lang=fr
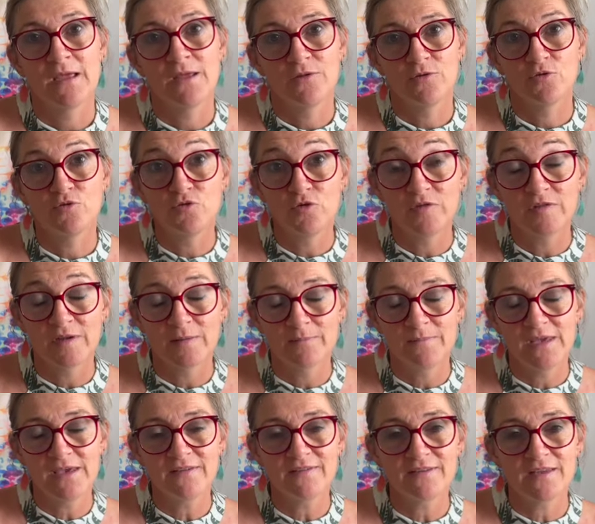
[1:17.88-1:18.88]
Donc je sens
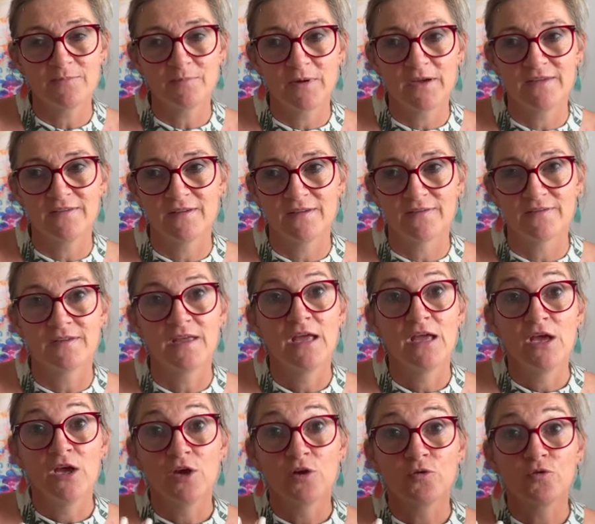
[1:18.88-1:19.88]
bien cette présence.
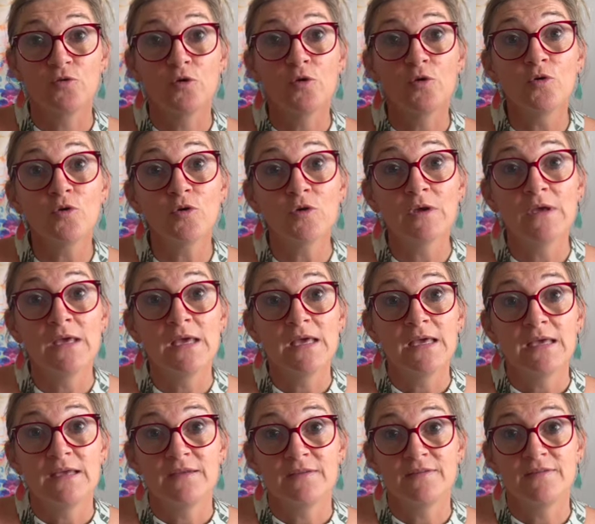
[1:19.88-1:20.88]
Donc
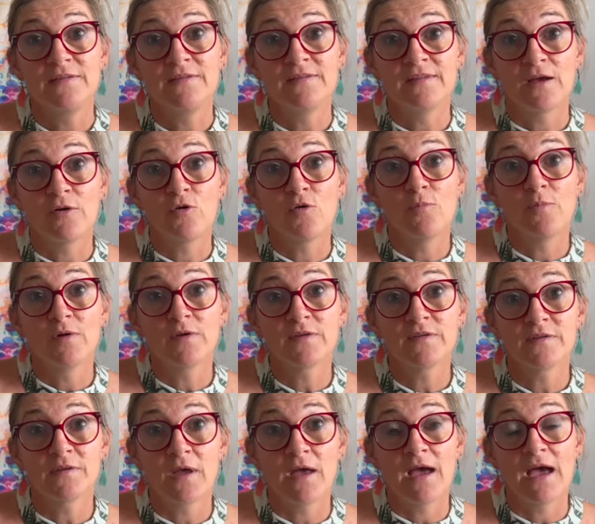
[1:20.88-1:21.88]
si ça
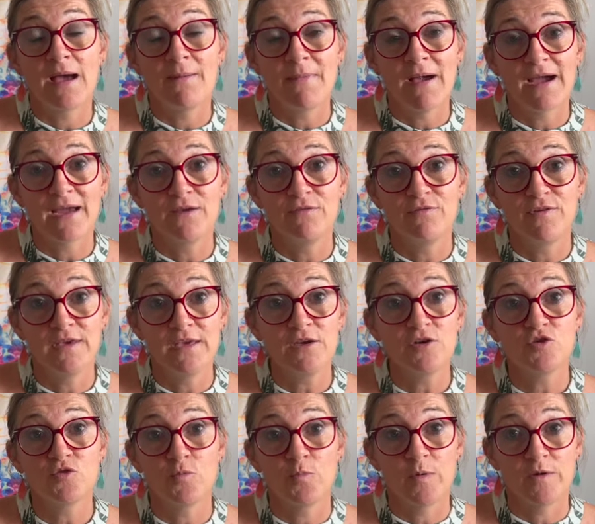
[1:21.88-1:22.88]
commence à m'arriver,
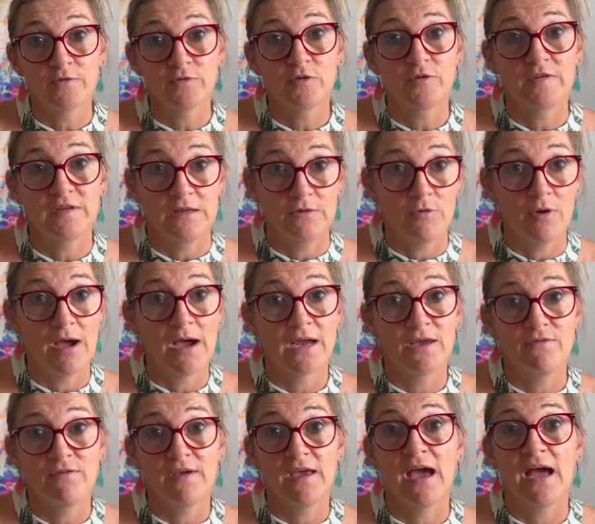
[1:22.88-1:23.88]
je pense que ça doit
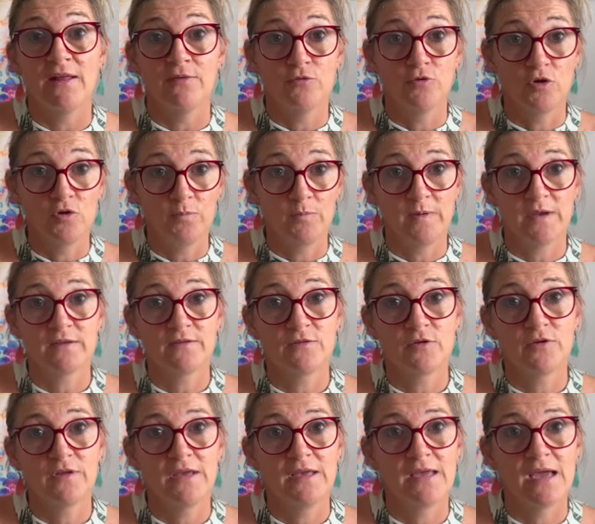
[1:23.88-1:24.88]
arriver à d'autres
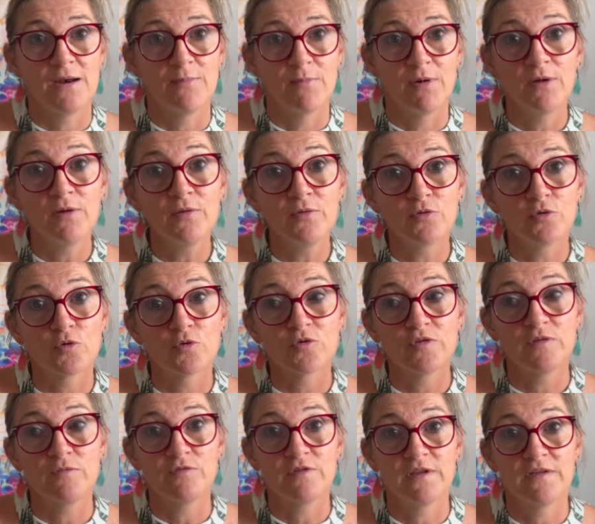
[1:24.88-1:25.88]
personnes également. Donc
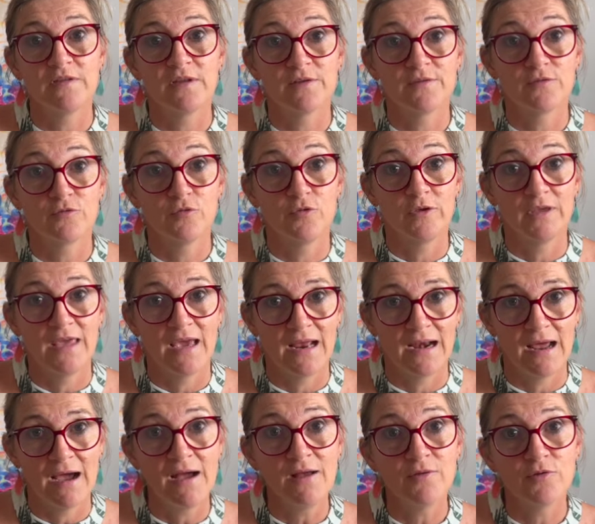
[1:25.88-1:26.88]
si vous êtes dans ce
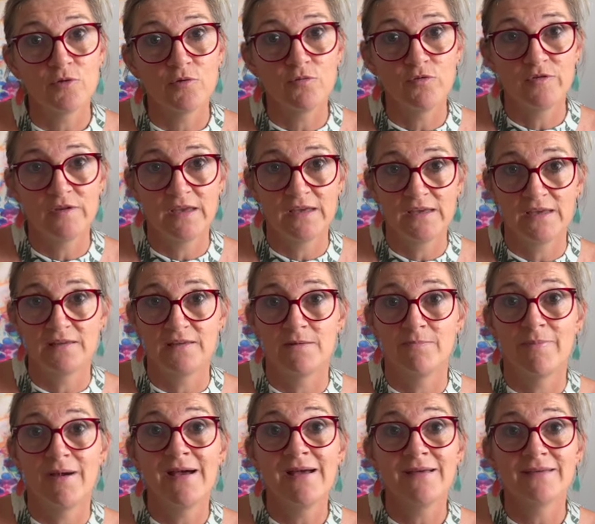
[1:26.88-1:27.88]
cas-là, ne vous inquiétez
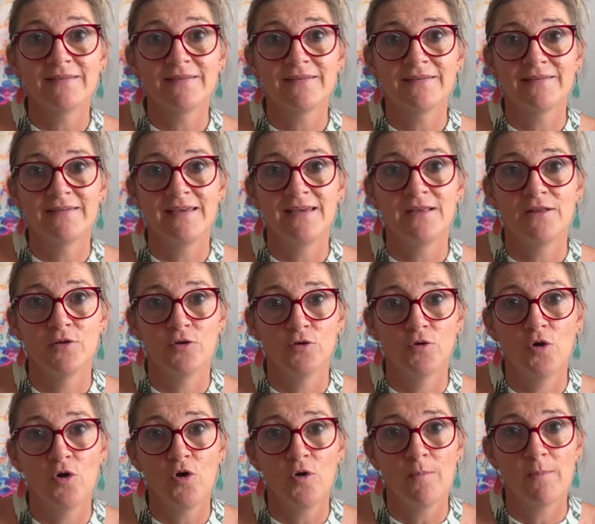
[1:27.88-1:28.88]
pas, c'est
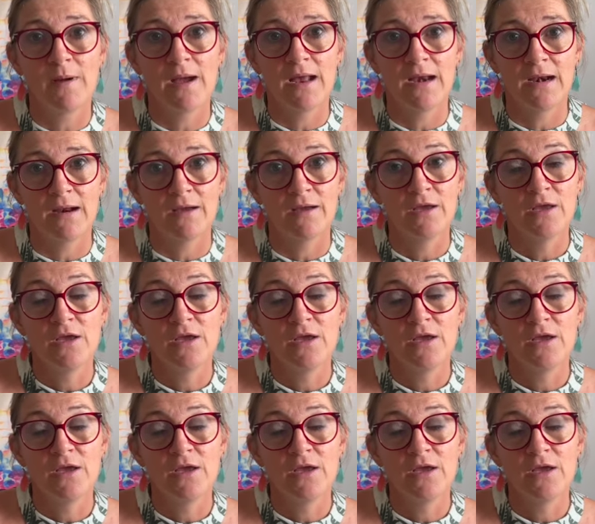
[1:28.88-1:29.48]
normal.